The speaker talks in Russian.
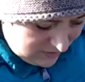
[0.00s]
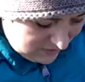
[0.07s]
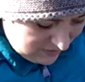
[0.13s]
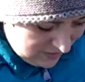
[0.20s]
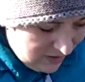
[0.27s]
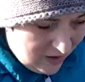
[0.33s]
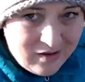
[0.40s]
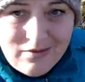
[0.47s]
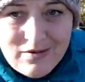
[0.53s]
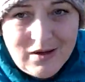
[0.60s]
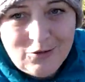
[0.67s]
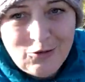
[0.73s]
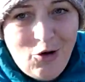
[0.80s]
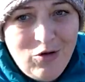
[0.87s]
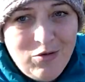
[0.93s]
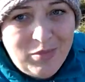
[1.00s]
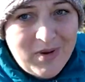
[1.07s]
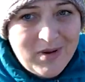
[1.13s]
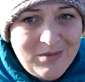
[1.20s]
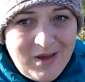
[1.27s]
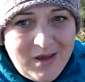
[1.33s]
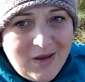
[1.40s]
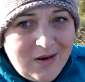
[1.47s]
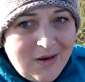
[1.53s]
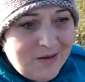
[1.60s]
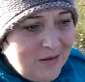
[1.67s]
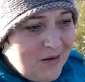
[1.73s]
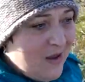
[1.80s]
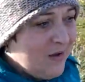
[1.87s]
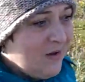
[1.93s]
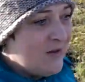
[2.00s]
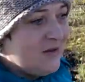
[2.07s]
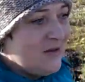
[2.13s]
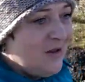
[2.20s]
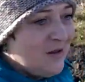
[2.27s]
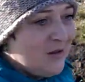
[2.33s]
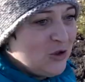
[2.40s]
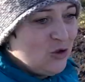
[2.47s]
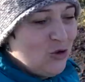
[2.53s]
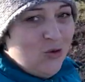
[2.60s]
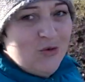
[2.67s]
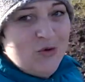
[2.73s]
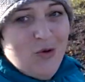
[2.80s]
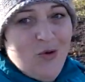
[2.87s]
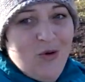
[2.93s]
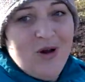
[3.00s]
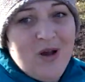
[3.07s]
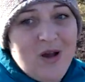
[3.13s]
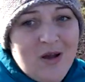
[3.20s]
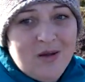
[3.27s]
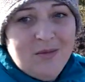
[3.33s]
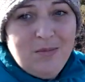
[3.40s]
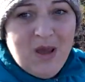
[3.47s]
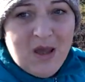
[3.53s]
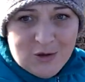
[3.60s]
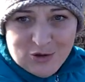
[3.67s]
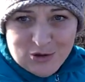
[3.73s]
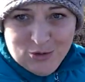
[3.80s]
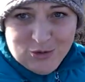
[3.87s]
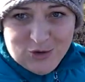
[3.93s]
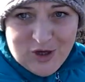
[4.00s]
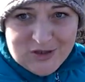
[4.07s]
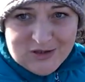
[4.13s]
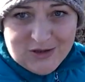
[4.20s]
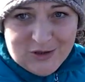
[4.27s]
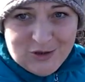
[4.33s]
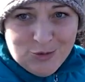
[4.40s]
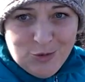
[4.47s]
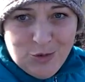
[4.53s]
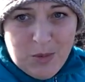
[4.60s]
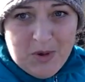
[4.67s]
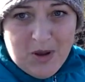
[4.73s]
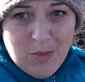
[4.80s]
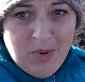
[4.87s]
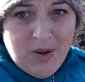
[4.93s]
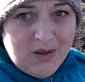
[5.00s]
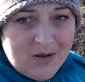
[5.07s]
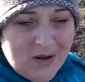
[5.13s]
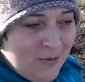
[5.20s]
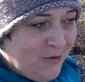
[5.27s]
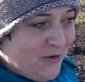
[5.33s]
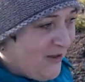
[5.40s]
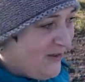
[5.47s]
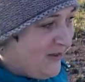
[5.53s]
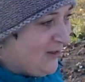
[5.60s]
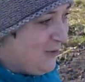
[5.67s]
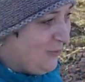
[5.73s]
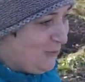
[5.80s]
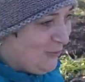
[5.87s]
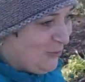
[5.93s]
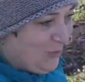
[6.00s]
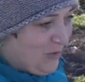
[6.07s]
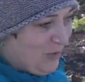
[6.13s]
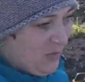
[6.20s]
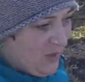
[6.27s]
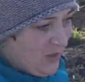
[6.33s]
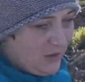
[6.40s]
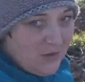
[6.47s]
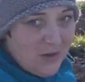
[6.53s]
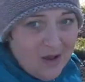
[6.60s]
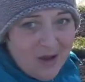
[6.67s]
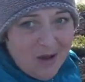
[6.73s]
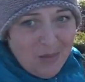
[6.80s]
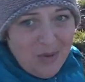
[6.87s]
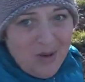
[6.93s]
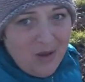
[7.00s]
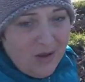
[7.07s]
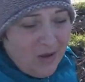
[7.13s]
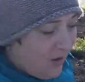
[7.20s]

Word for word: Она говорит, он померил, и оказалось, что у него меньше участок, чем у меня, поэтому надо дорожку поменять по...